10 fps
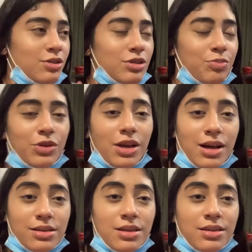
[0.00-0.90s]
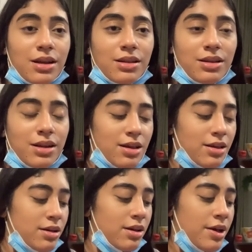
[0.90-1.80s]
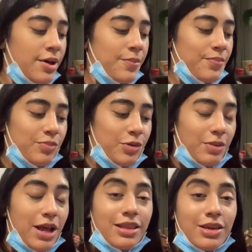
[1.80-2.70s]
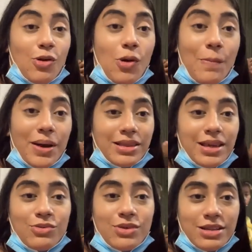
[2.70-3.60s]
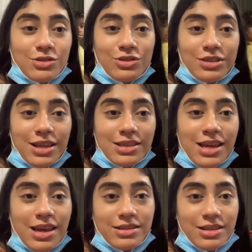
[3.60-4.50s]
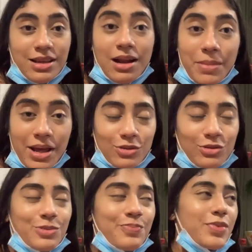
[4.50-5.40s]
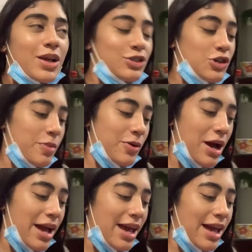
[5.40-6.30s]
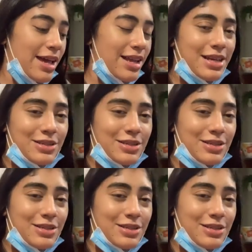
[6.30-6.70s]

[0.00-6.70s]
no se podía casi andar ni nada. Pues Brian dijo, cómprate unas cositas de estas al menos. Yo me bajé y las